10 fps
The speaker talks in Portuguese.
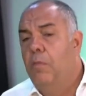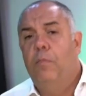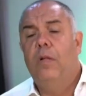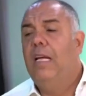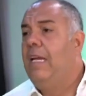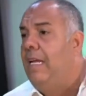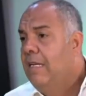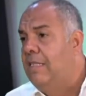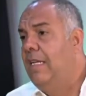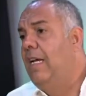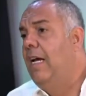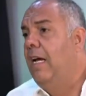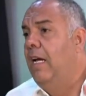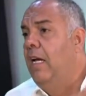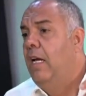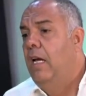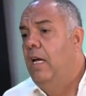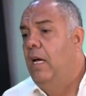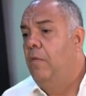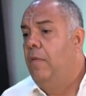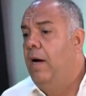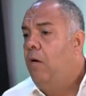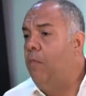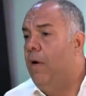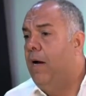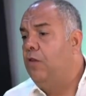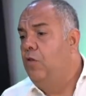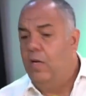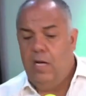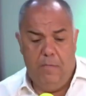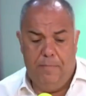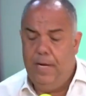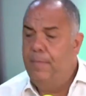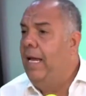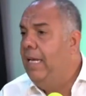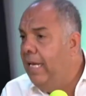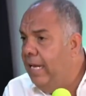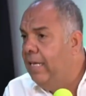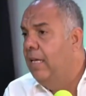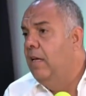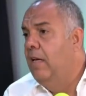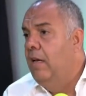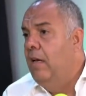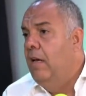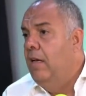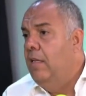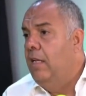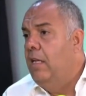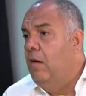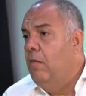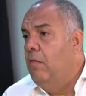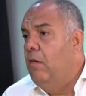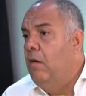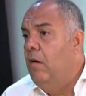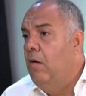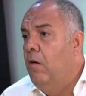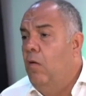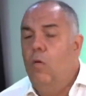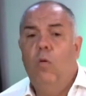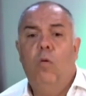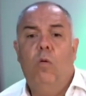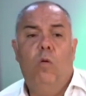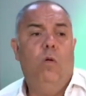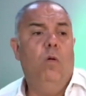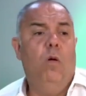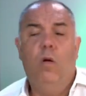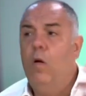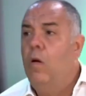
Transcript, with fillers: poderia ser uma, uma jogar uma Premier League. Entendeu? Ou, Poderia ser,